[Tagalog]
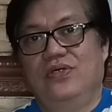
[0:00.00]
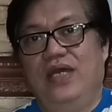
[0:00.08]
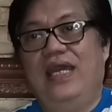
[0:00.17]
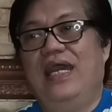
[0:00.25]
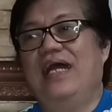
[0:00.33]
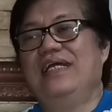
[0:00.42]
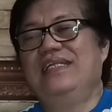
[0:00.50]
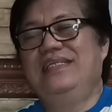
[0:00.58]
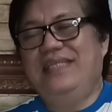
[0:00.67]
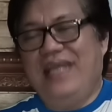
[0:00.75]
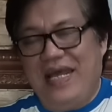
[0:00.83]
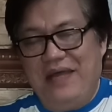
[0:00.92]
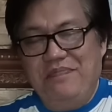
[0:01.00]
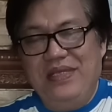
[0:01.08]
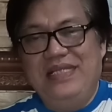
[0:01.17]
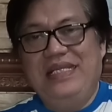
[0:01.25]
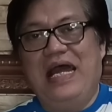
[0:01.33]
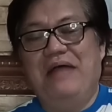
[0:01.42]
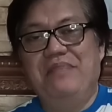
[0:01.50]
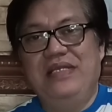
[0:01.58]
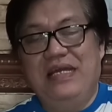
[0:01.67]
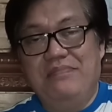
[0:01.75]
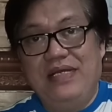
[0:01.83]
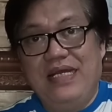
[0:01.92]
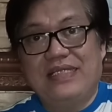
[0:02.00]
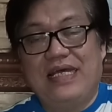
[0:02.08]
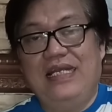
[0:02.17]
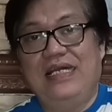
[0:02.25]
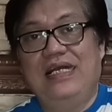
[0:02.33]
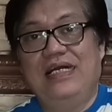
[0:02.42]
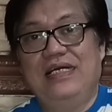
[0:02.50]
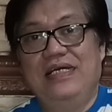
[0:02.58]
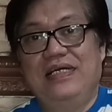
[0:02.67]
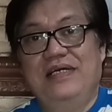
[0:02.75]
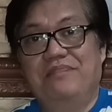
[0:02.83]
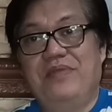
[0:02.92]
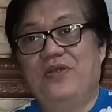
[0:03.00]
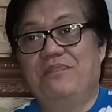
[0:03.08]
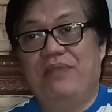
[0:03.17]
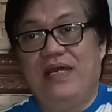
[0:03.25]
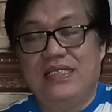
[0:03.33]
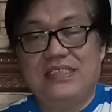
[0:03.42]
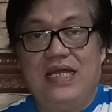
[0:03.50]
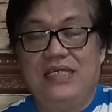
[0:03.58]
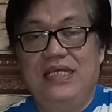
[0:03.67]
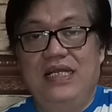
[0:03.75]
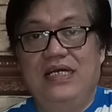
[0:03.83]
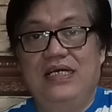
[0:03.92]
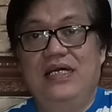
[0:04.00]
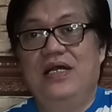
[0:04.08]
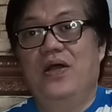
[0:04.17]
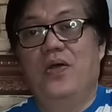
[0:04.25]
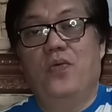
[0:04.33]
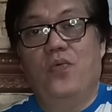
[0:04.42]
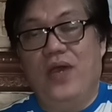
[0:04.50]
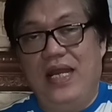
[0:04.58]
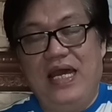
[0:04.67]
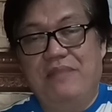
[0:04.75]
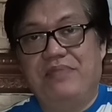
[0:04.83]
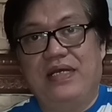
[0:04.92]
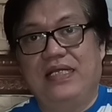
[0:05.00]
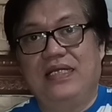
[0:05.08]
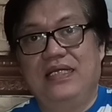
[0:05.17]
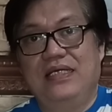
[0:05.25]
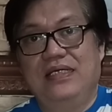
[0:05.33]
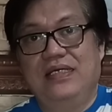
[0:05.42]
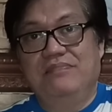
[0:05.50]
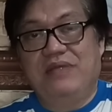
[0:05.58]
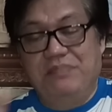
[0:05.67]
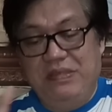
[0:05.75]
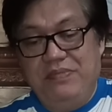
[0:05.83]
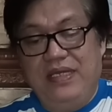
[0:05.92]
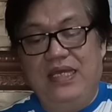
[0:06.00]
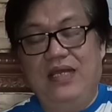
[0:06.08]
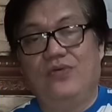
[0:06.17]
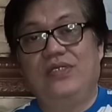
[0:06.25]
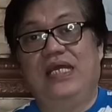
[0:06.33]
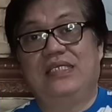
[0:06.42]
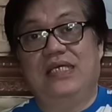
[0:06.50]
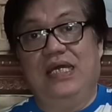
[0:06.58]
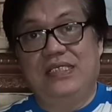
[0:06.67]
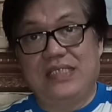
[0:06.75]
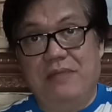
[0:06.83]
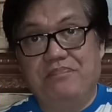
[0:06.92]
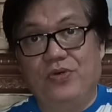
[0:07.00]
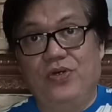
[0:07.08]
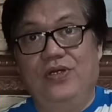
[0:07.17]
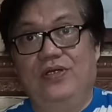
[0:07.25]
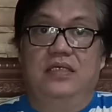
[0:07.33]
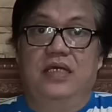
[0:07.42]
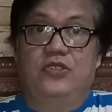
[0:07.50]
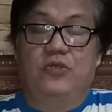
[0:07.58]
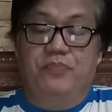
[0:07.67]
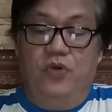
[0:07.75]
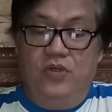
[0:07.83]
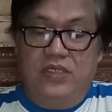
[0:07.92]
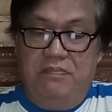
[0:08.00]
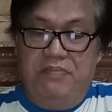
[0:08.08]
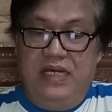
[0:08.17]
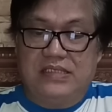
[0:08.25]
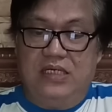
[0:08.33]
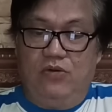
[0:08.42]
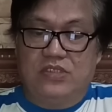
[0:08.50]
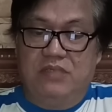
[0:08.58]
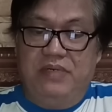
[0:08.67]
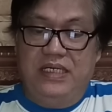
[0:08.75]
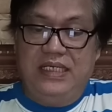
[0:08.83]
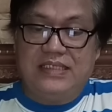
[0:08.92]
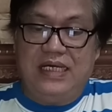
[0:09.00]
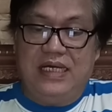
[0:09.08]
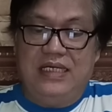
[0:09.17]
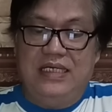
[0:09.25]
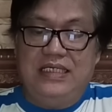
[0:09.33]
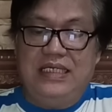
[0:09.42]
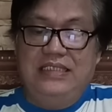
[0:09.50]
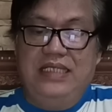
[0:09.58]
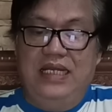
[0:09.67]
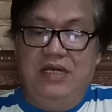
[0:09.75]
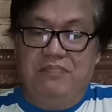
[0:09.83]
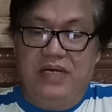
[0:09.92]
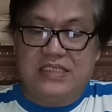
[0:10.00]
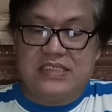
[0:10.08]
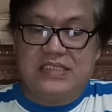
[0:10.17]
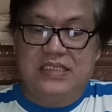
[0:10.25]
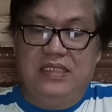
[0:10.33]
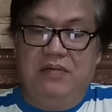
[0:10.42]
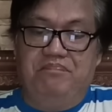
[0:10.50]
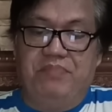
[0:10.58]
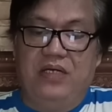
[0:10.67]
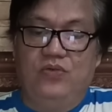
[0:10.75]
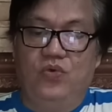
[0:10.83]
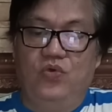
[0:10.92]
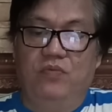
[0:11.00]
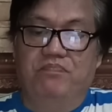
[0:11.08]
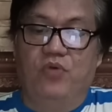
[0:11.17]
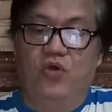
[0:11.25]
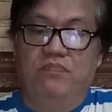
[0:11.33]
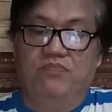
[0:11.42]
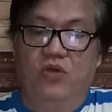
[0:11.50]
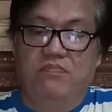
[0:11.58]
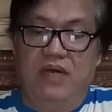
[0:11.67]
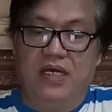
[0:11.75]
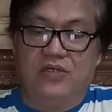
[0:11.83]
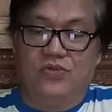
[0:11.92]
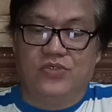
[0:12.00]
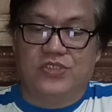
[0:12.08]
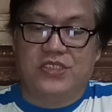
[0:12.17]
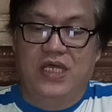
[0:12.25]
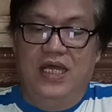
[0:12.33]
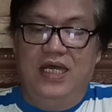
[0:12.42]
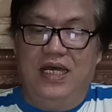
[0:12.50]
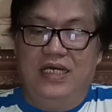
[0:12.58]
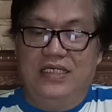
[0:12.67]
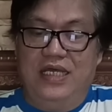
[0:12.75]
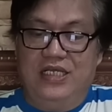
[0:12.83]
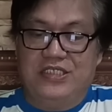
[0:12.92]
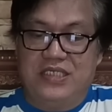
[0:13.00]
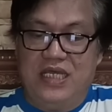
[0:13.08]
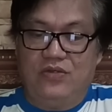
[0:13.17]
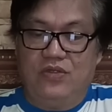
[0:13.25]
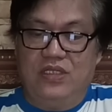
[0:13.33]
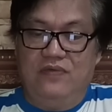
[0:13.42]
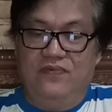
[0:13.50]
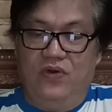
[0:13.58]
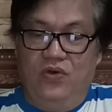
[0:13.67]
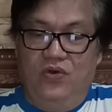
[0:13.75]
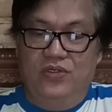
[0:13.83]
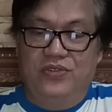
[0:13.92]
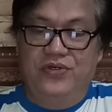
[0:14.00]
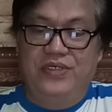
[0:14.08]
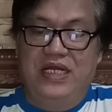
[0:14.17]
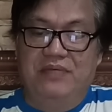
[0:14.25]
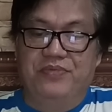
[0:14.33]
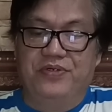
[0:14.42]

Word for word: Eh, ang dami-dami naman na talaga, pero para sa kanila, wala pa rin. Magbibigay ako ng isang example. Ito po, nabasa ko sa balita, inilabas ng Pangulong Bongbong Marcos ang Executive Order No.